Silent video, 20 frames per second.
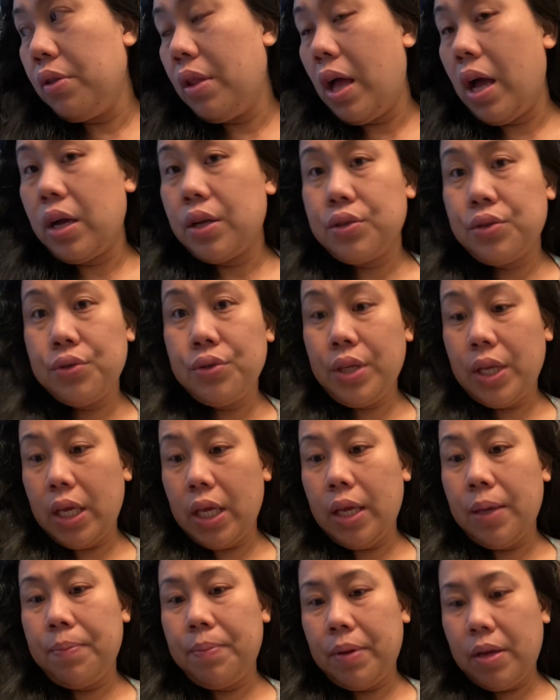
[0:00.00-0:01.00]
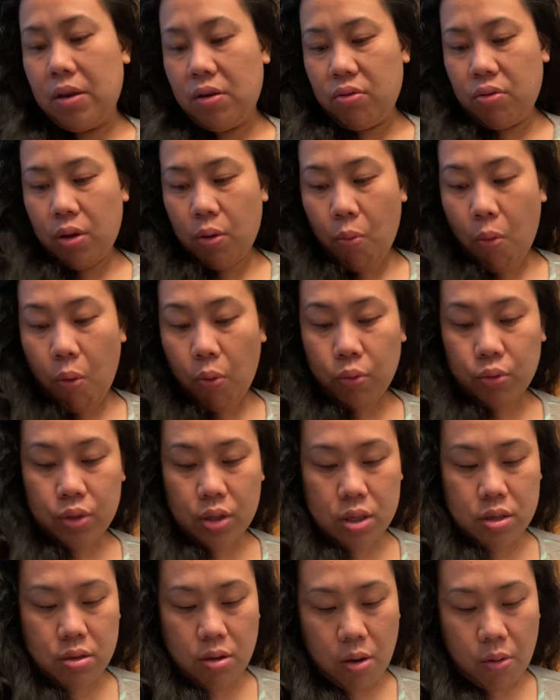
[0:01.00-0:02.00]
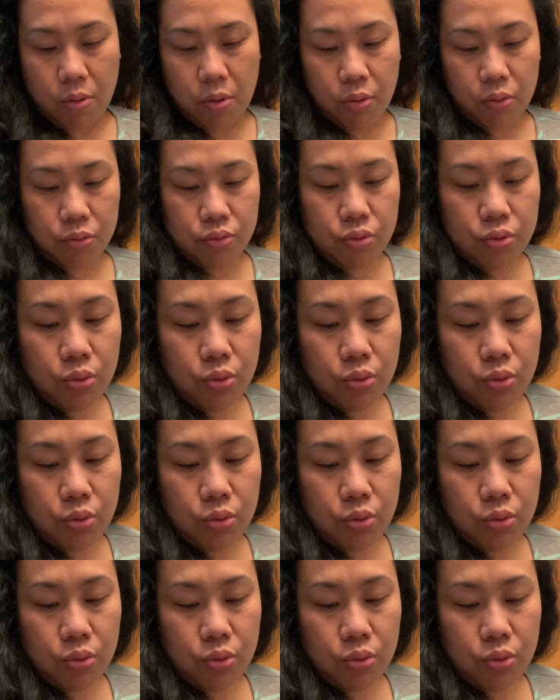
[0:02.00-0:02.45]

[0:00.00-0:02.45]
actually, pero ewan ko sa asawa ko.